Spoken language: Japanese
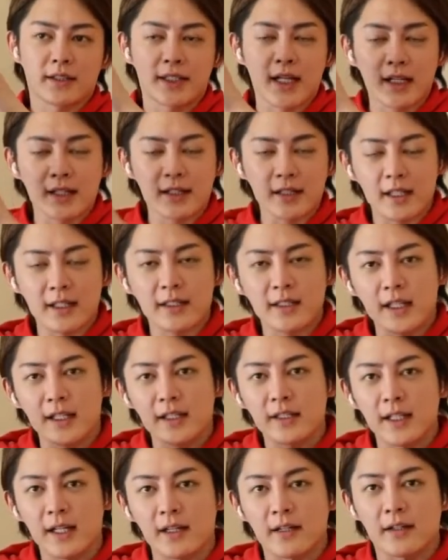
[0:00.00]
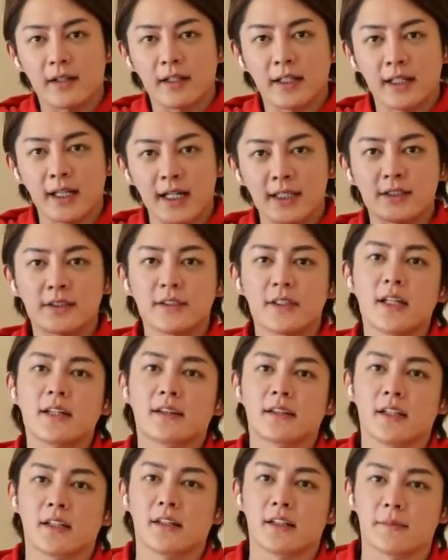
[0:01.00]
だんだんだんだん安く
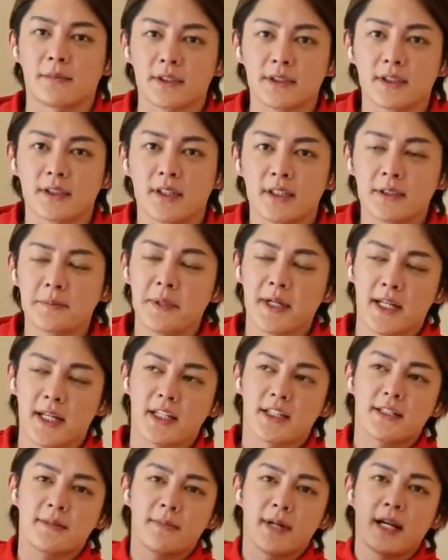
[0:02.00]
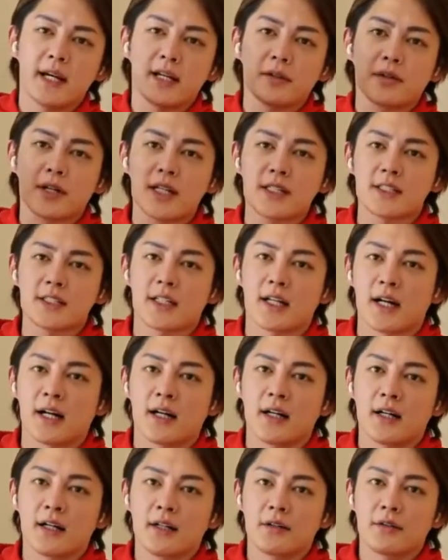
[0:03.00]
なっていってます。つまり1万円の価値
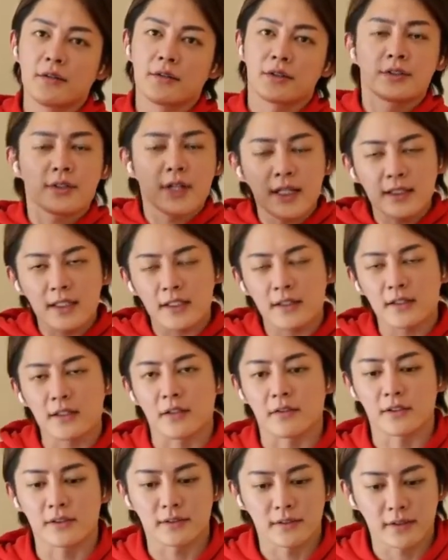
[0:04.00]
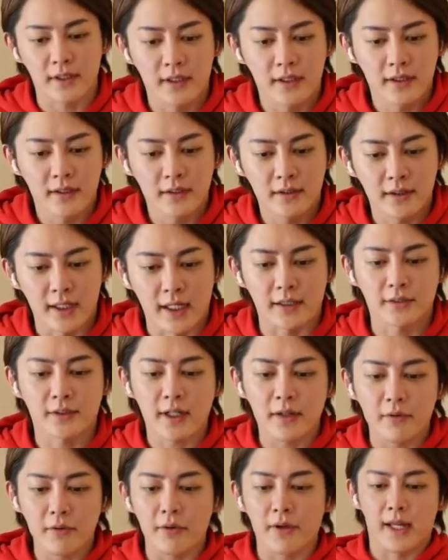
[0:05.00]
が薄れていってるんですよね。はい。そ
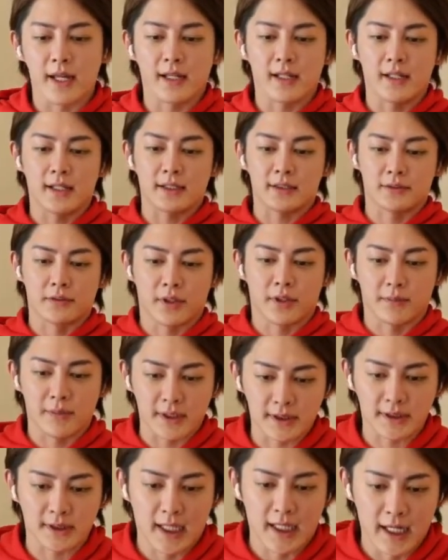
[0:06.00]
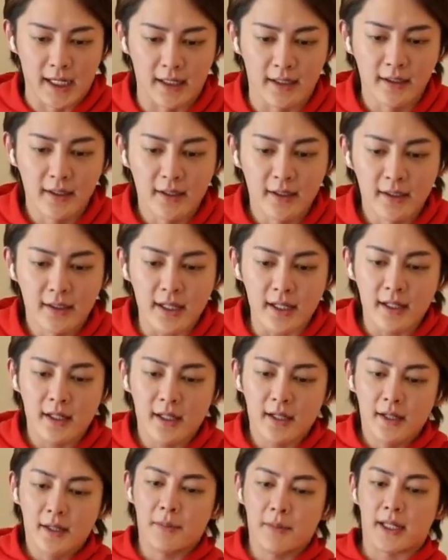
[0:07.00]
れを円安と言います。はい。で、
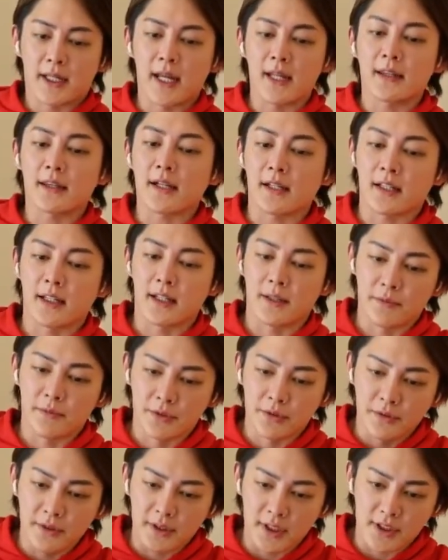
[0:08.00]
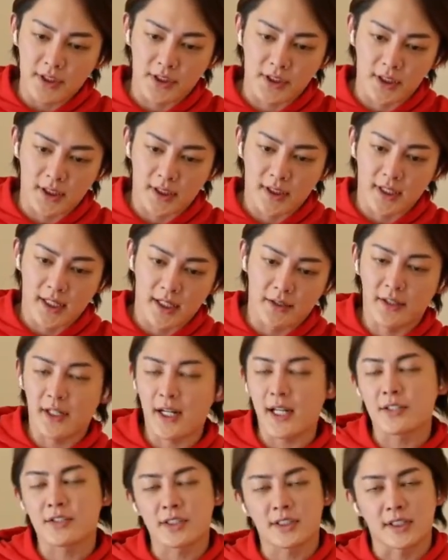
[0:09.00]
まあ、ケンタッキーもそうですし、えー、く
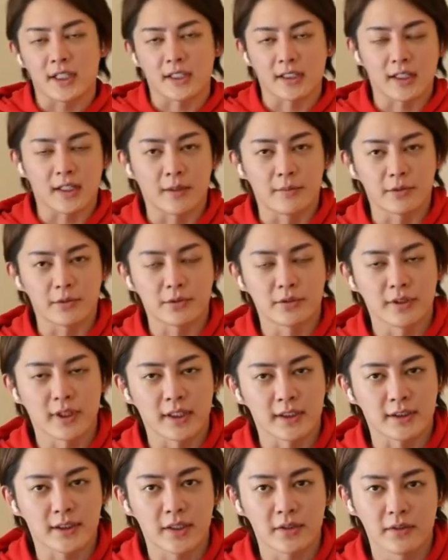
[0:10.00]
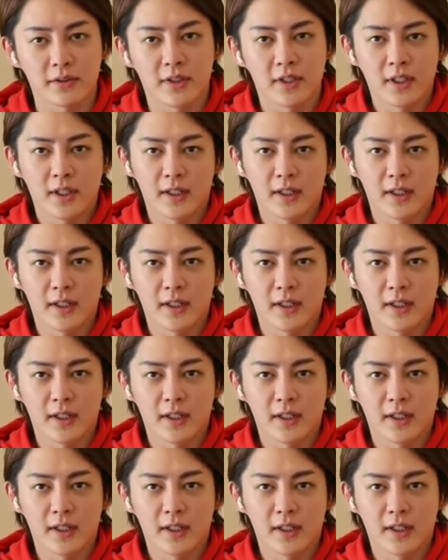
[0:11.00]
ら寿司さんなんかもそうなんですけど、